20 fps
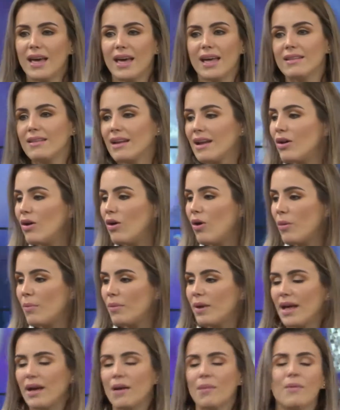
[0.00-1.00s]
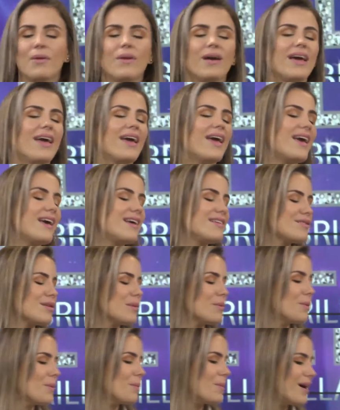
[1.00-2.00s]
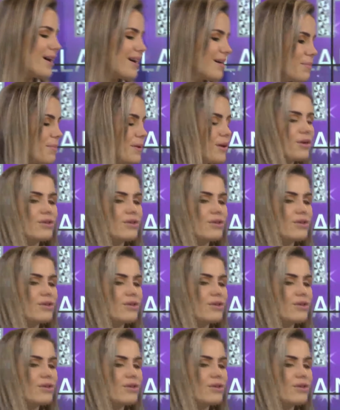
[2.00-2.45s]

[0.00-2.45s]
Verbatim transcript: entre los hombres es como, eh, somos más, pero